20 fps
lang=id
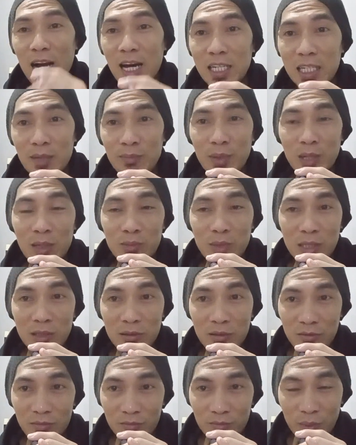ada
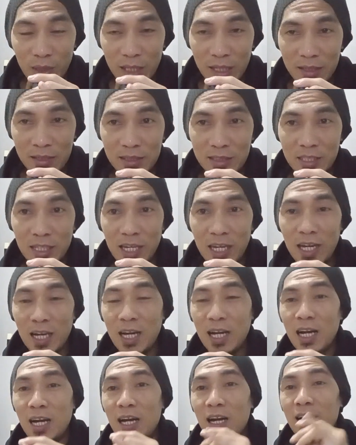permit
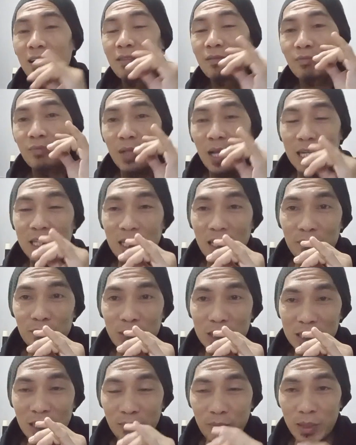pekerja ada
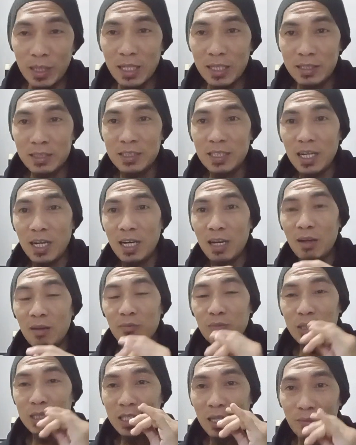visa pekerja
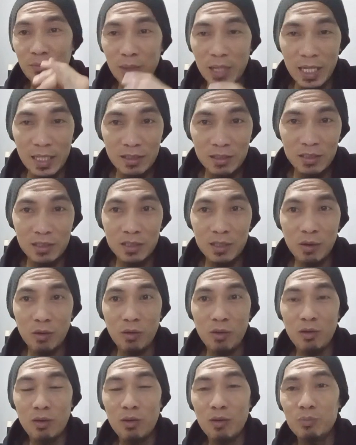visa
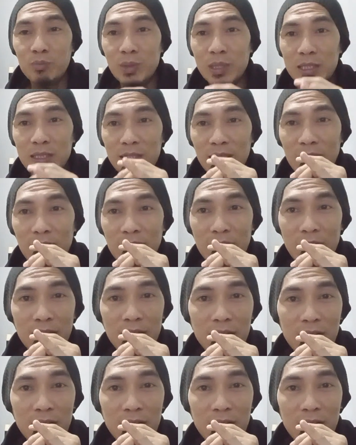pelancong visa